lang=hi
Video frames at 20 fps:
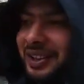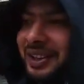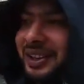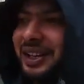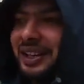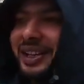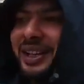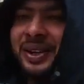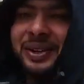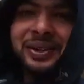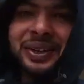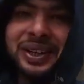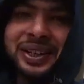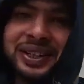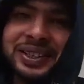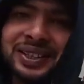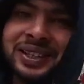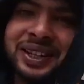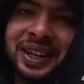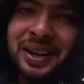आ गया हूँ
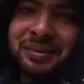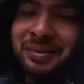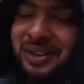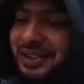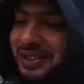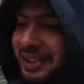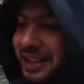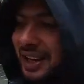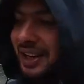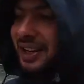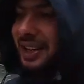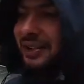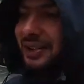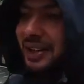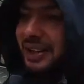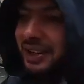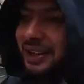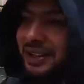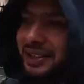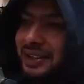अंकल जी क्या मस्त खाना
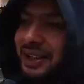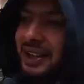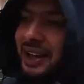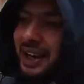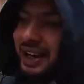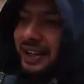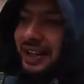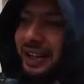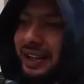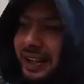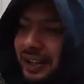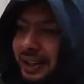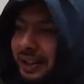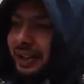वाना घर से खा के